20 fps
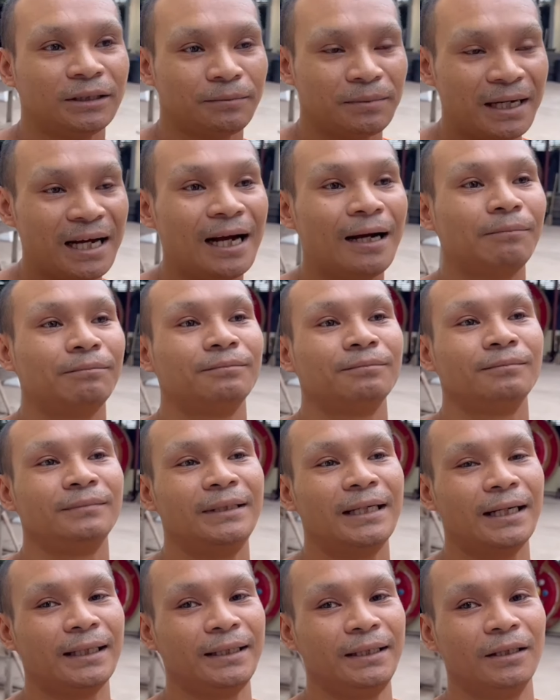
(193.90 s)
เจ้าภาพ
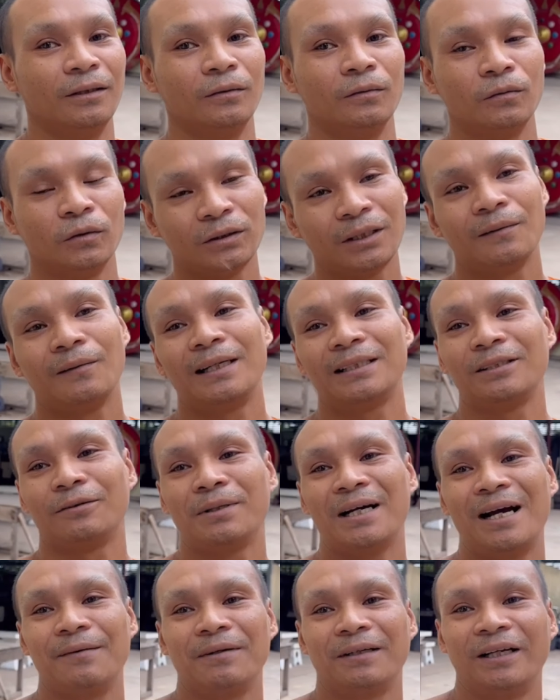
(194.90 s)
โอ้โหถ้าว่าเจ้า
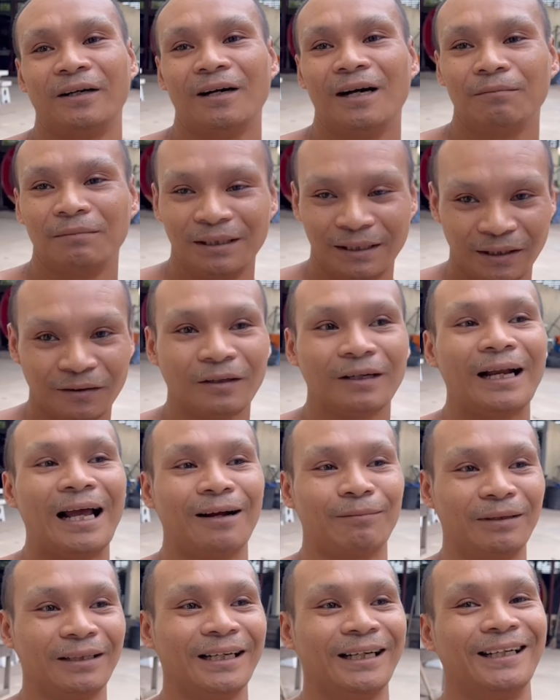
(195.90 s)
ภาพอย่างเดียว50,000นี่ก็หนัก
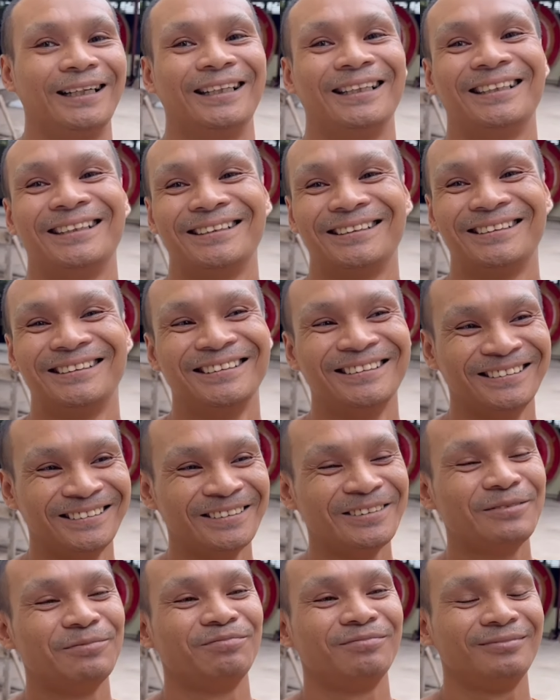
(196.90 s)
เหมือนกันมั
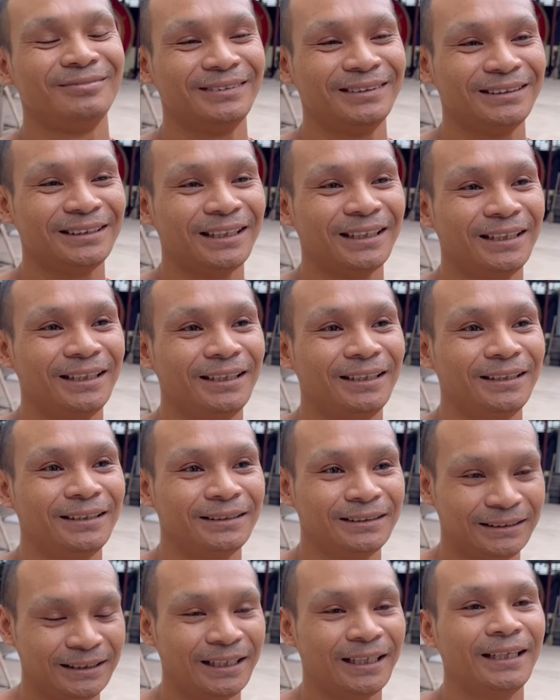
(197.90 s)
นมีใช่
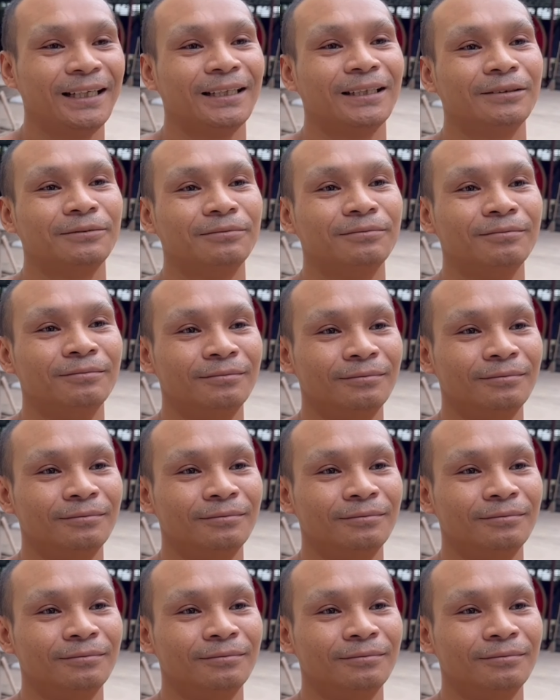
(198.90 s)
ใช่ครับ